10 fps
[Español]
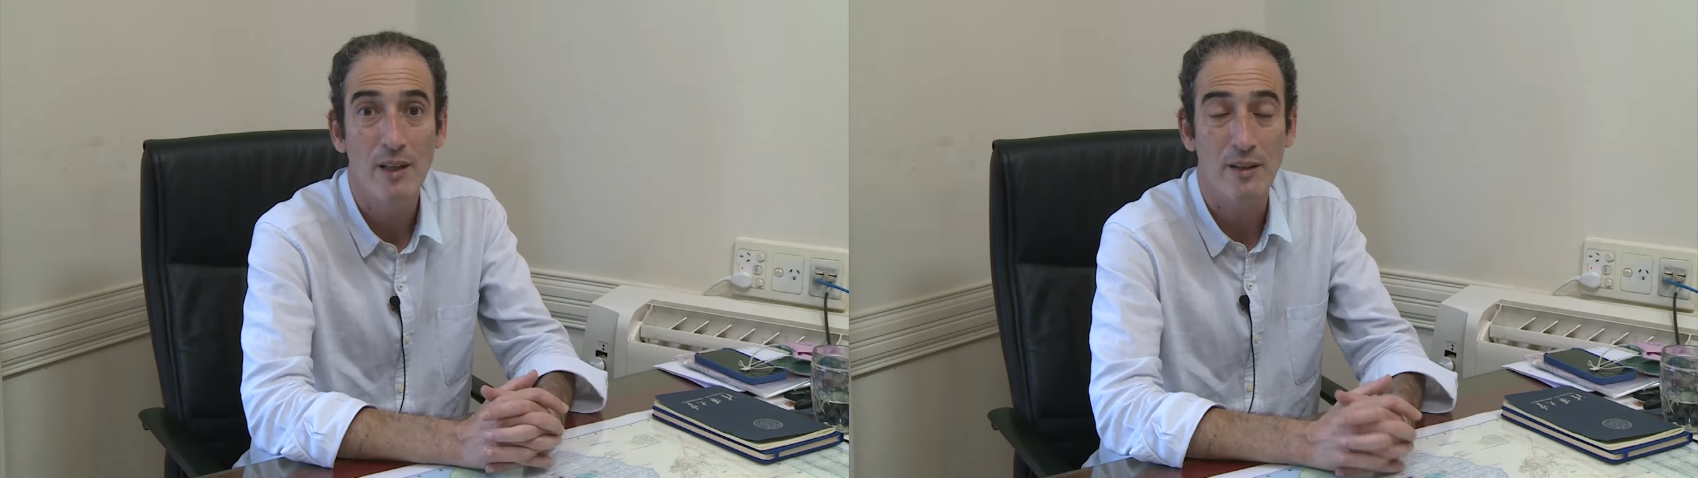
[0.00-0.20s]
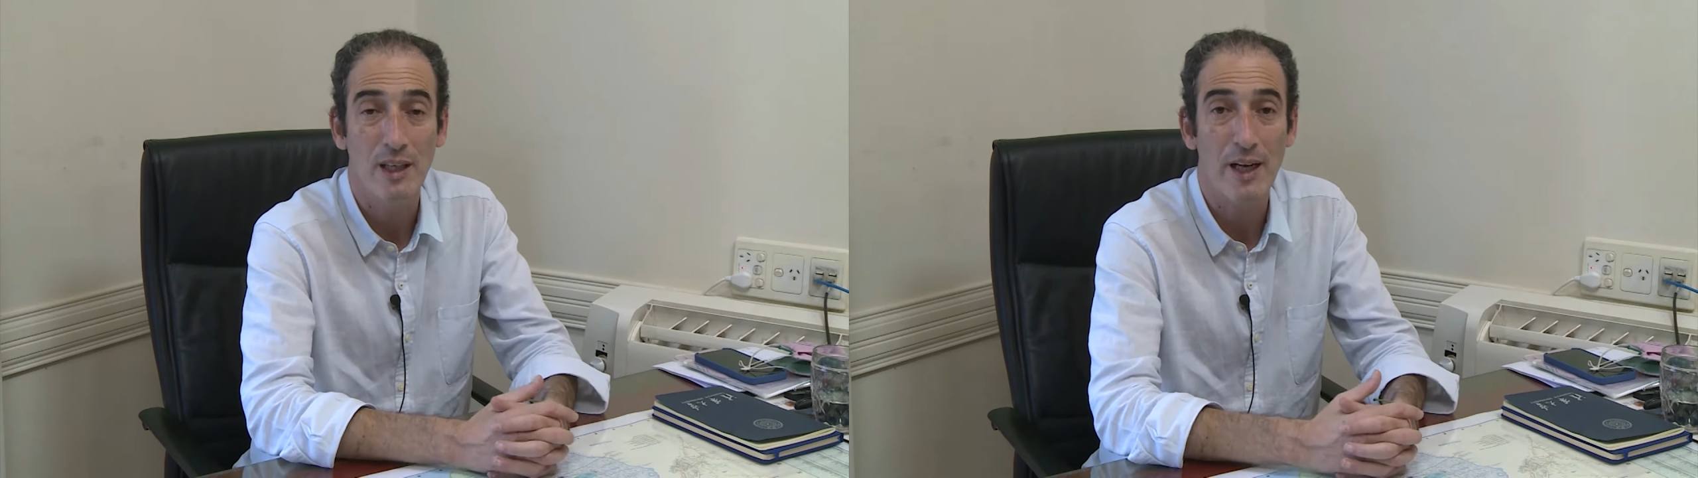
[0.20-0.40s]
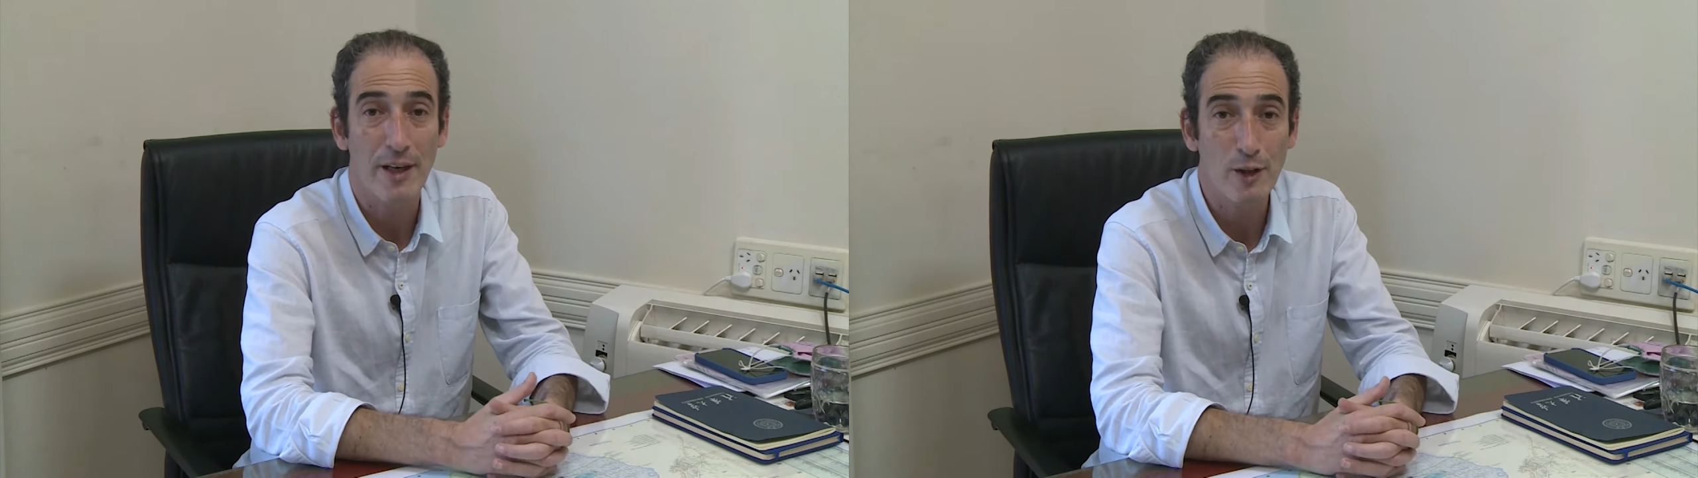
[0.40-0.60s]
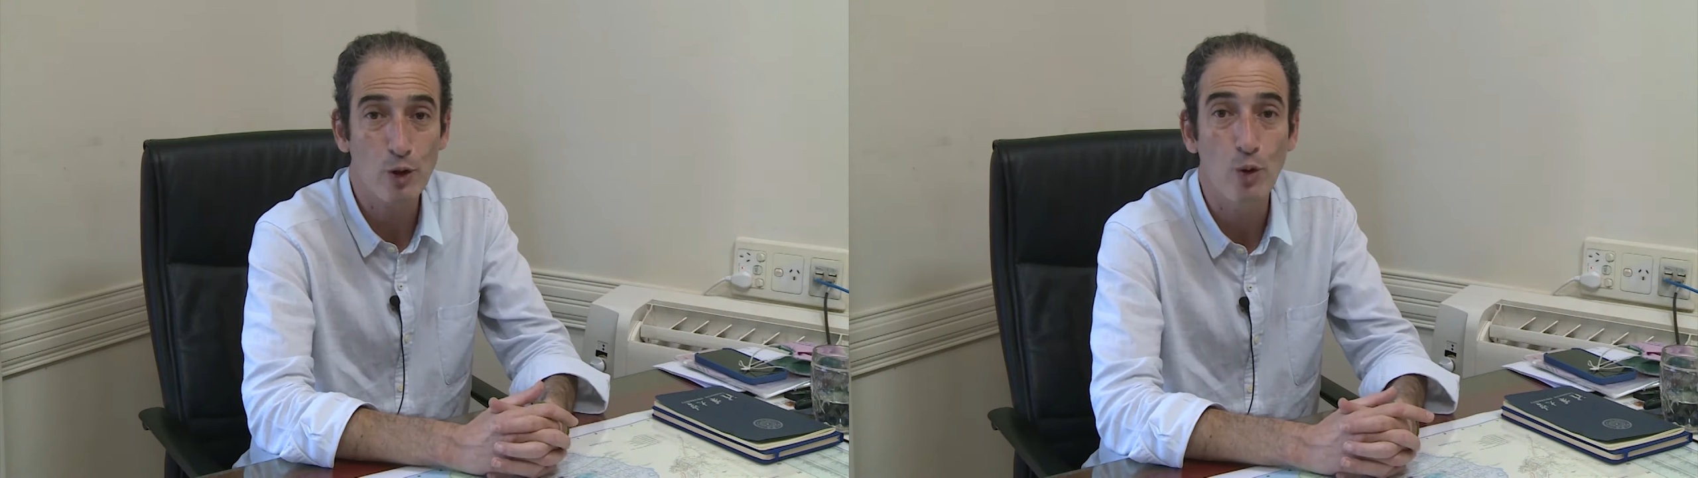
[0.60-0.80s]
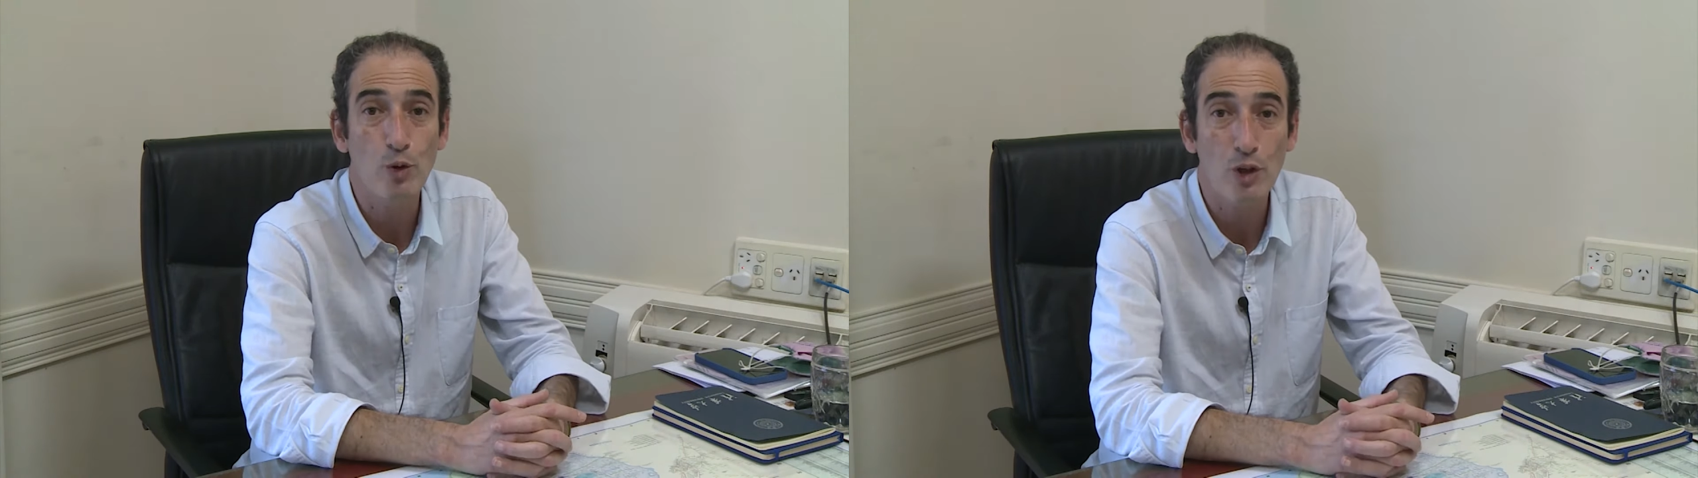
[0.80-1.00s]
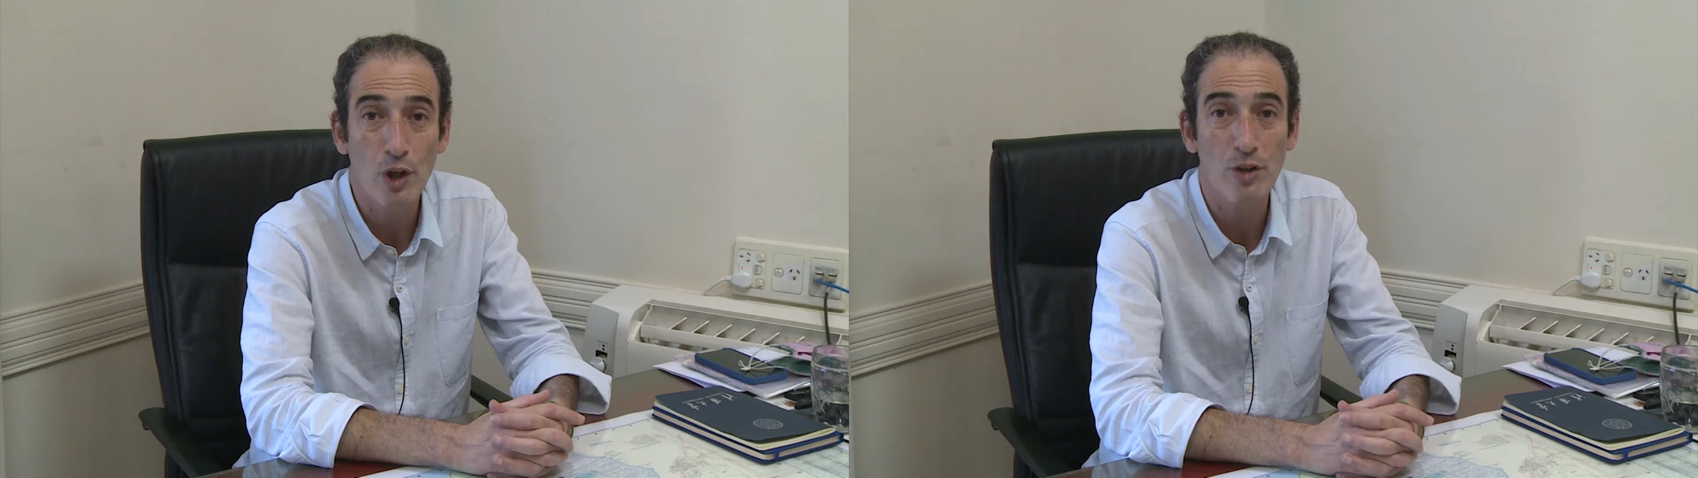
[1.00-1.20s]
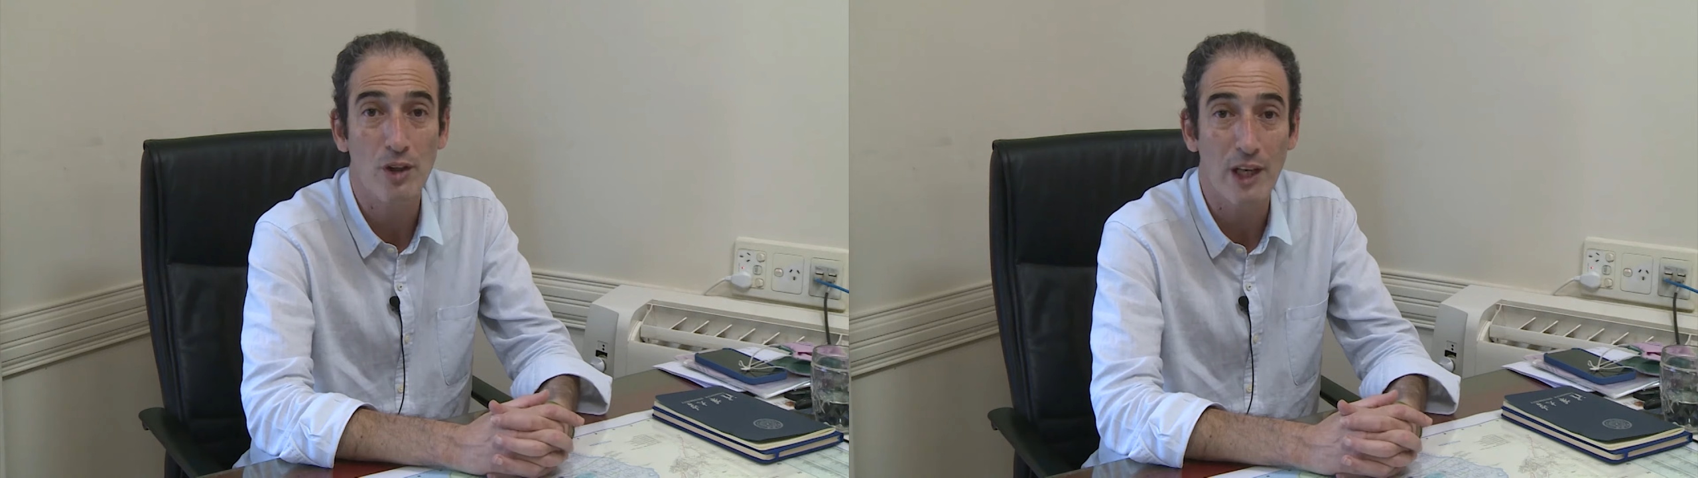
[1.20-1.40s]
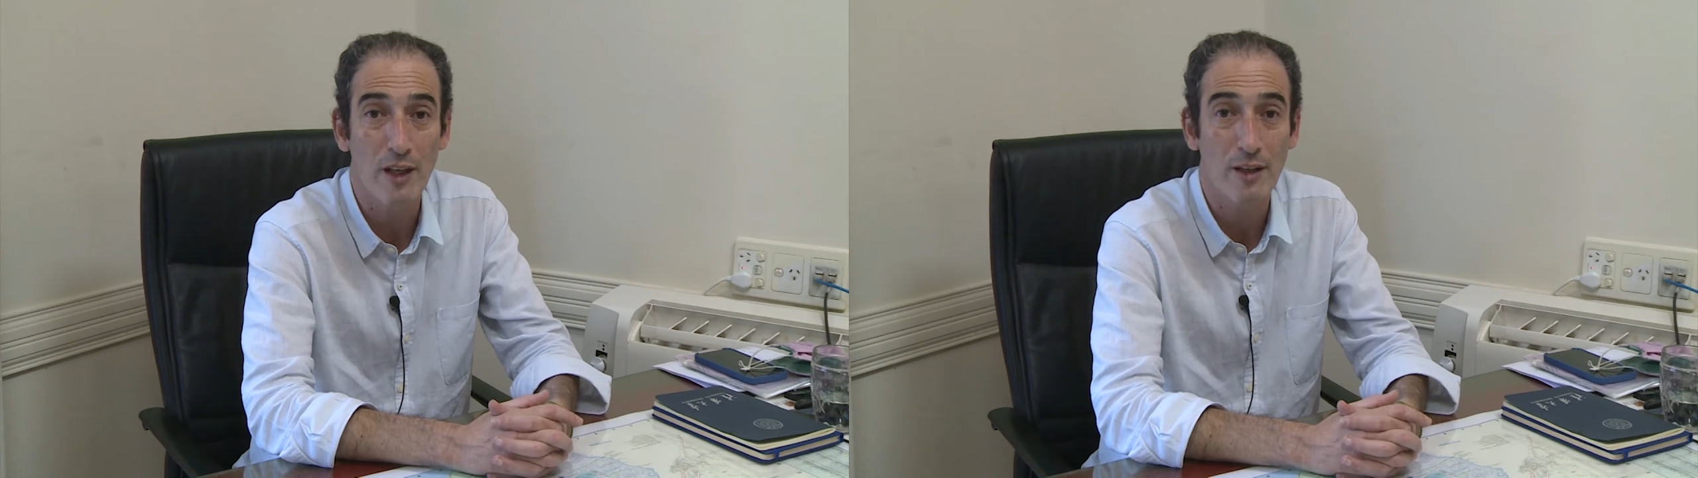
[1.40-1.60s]
de la resolución
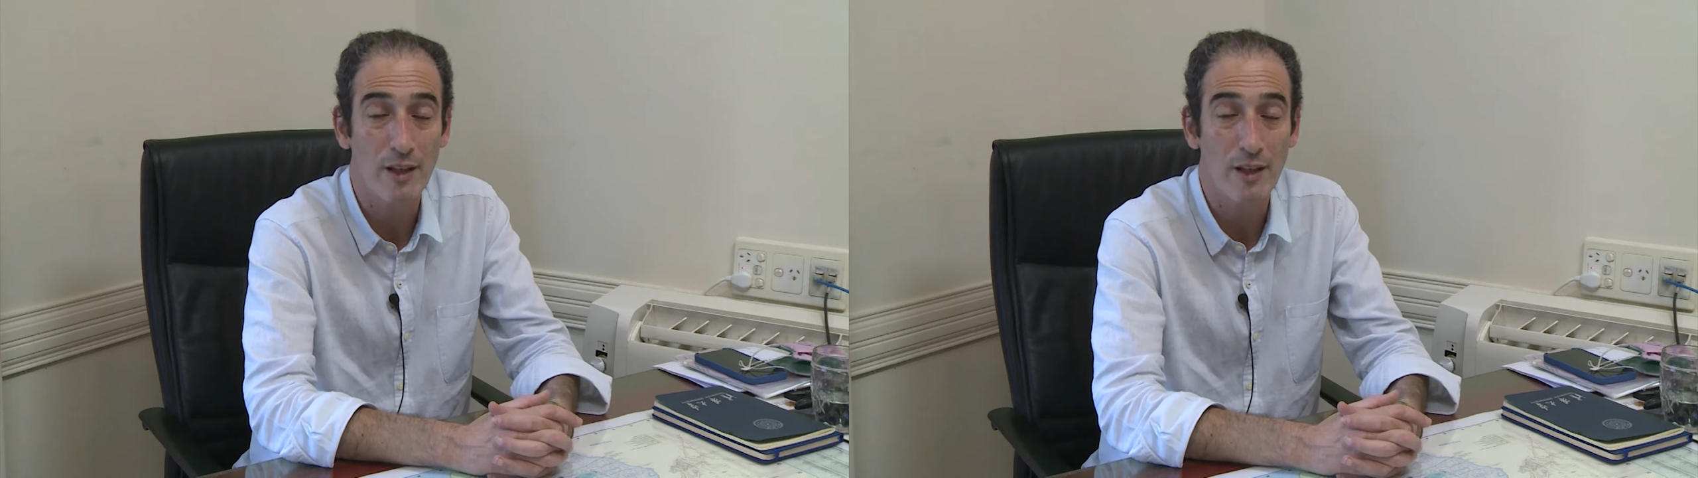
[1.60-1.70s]
de,